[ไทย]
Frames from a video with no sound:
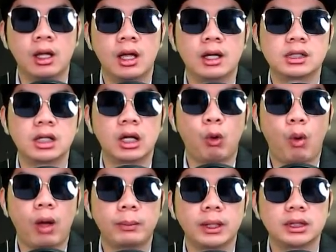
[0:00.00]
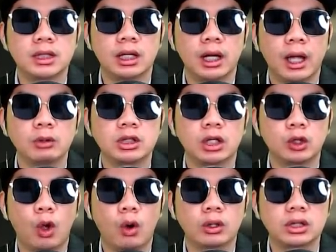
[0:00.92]
ซึ่งความเป็นจริงแล้วจะ
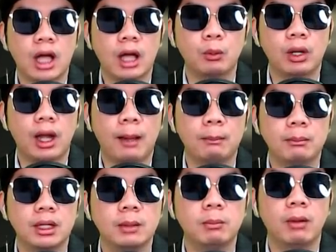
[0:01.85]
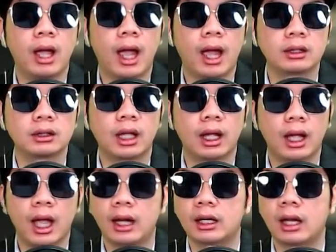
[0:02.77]
ต้องใช้เวลาบีฟงานแต่ง
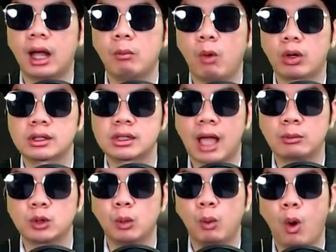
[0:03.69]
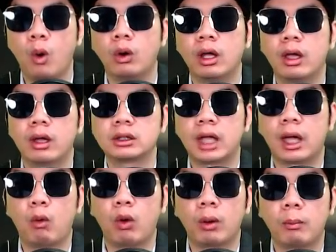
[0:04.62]
งานทั้งหมด3ชั่วโมงแต่
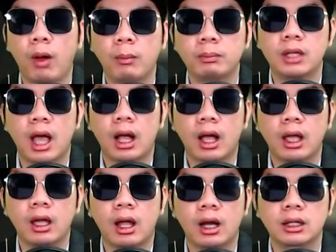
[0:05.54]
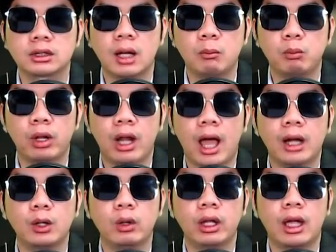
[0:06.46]
คนป๊อปอยากให้กระชับเวลา
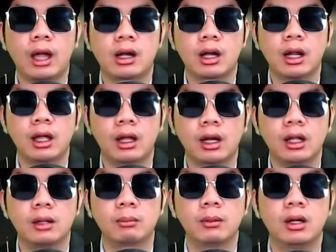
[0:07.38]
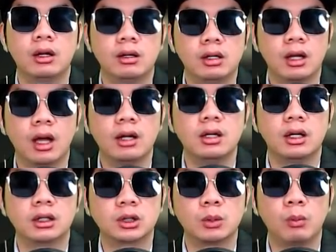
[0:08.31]
ด้วยการเร่งรีบเหลือ
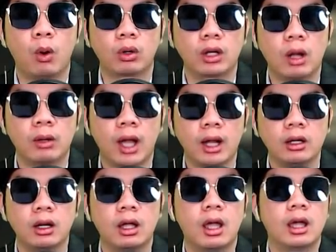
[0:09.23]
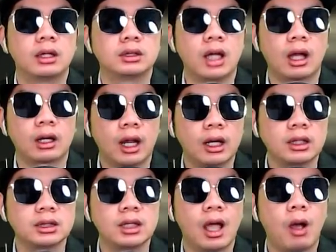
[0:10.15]
1ชั่วโมงเท่านั้นจากนั้น
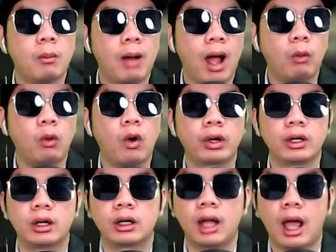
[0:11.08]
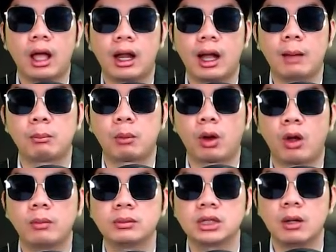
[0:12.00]
เจ้าบ่าวก็เดินทางกลับพร้อ
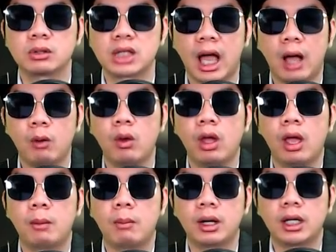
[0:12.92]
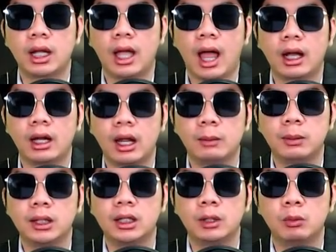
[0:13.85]
มเจ้าสาวบรรยากาศในพิ
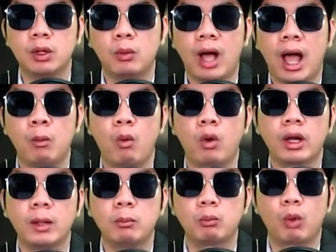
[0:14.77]
ธีวิวาห์วงเล็บวัน